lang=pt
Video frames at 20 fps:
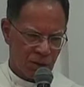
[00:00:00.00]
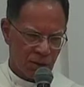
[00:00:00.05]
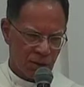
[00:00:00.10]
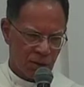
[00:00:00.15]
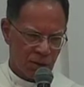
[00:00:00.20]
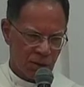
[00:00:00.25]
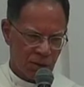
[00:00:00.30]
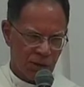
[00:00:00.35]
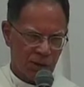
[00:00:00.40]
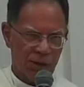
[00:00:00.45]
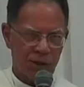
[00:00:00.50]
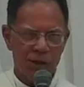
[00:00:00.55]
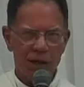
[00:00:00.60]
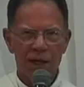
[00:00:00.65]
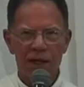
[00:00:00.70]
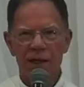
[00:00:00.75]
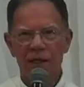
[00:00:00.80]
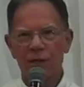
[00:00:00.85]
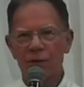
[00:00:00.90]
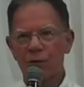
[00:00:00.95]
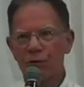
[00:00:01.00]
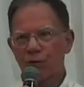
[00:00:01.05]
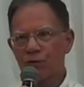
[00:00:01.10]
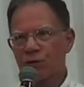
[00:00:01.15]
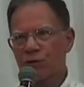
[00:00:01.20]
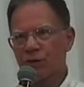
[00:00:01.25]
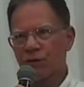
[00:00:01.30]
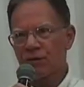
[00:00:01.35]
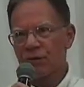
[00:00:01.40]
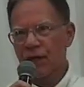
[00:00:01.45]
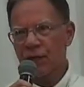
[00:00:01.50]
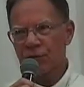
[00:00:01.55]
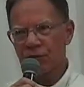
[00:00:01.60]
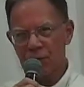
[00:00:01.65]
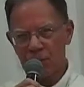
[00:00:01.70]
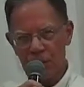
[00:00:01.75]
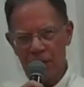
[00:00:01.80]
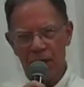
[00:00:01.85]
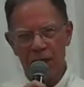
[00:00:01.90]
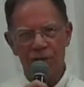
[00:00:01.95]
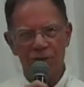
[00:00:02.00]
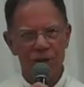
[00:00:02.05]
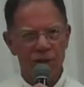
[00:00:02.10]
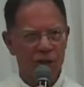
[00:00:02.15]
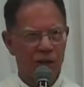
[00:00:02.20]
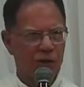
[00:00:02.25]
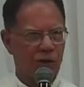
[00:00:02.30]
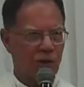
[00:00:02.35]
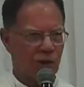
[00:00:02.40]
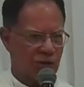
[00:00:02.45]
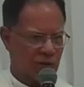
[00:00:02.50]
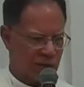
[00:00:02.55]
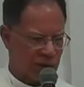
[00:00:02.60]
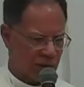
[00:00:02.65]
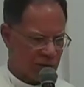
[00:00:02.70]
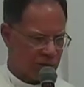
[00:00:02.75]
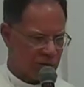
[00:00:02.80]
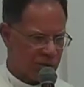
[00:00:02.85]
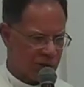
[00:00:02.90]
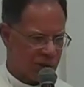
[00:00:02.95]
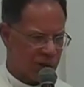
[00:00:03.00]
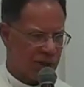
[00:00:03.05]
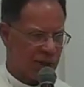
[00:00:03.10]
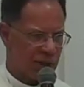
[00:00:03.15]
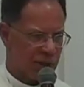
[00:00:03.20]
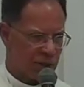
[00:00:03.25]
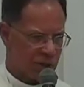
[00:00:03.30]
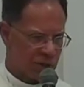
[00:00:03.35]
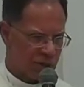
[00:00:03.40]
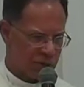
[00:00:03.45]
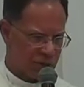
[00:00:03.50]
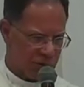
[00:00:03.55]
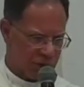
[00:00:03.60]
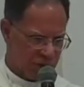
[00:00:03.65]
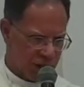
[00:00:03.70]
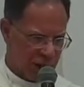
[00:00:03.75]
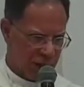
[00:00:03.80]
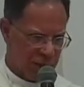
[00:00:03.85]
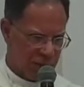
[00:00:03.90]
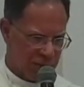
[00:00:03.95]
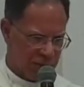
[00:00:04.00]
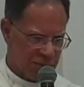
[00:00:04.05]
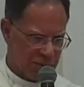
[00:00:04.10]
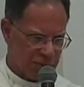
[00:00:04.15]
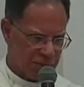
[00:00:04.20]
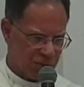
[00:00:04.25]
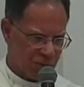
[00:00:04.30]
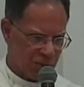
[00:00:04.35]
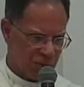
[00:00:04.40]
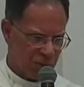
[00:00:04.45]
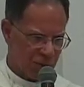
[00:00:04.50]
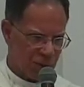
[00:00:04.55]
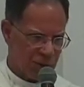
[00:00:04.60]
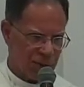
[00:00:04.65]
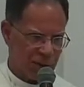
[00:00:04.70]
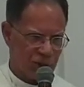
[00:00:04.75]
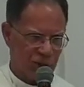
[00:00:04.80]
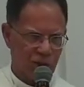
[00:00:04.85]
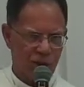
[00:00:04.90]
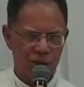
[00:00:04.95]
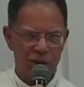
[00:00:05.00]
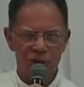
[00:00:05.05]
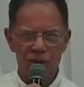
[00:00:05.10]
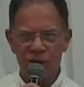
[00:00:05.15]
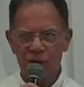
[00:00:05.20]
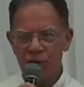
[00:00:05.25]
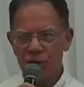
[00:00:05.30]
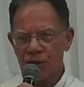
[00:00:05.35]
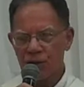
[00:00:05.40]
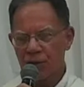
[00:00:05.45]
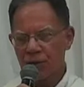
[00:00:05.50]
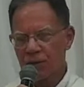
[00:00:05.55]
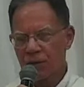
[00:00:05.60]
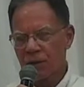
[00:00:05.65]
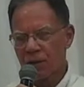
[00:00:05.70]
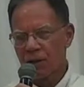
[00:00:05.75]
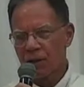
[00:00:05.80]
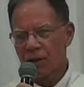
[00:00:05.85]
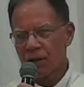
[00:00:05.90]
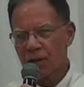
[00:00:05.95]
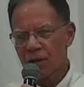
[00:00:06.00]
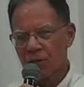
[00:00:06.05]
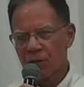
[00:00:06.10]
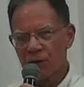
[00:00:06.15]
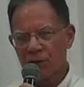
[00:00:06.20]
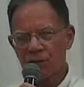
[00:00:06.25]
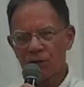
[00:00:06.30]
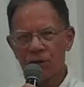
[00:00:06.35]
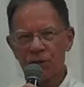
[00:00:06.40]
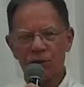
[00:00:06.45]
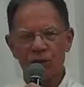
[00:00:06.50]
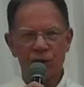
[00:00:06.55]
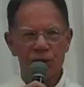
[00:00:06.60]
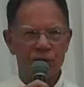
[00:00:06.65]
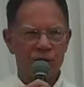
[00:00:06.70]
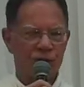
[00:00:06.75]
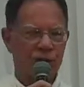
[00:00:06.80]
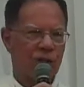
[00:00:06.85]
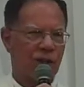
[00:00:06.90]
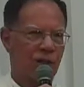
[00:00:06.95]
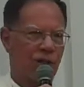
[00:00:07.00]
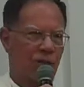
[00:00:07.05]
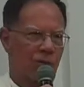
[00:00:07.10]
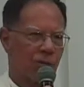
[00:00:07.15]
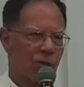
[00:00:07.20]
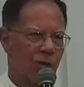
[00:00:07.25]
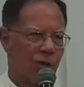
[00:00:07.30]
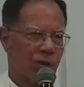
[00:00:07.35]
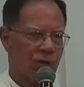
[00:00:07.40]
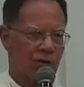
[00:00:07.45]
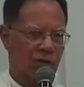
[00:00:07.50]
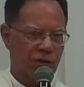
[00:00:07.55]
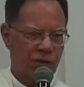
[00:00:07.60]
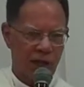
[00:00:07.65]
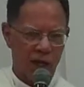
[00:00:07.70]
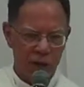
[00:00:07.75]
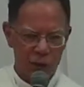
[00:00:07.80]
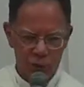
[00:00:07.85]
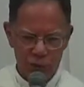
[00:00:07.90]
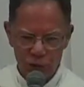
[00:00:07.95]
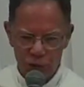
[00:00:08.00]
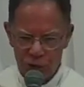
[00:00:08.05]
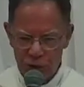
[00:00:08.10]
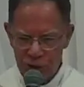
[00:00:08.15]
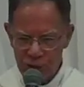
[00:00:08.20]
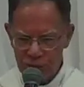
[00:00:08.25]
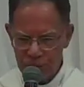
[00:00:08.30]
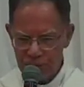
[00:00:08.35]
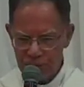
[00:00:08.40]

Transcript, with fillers: Então a renúncia faz parte da nossa vida cristã. Quando a gente precisa de ter boa saúde,